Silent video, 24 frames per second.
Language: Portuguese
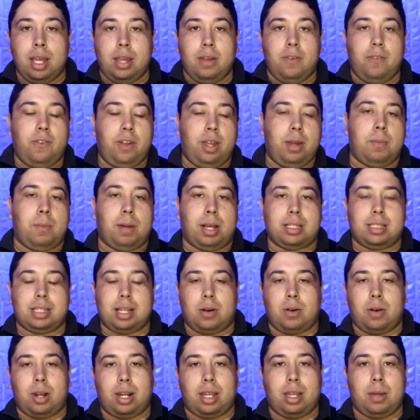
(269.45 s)
enfim, mas
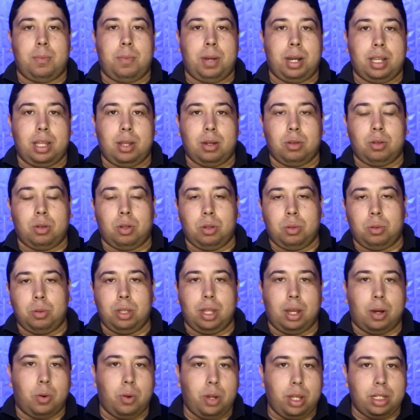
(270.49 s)
agora que perdeu, todo
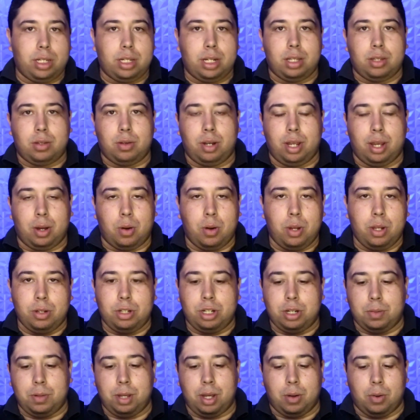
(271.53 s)
mundo é ruim, a diretoria é ruim, o
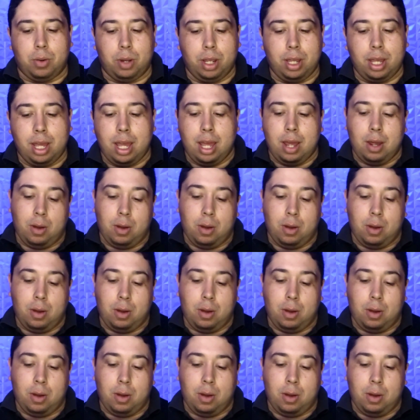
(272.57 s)
time é ruim, o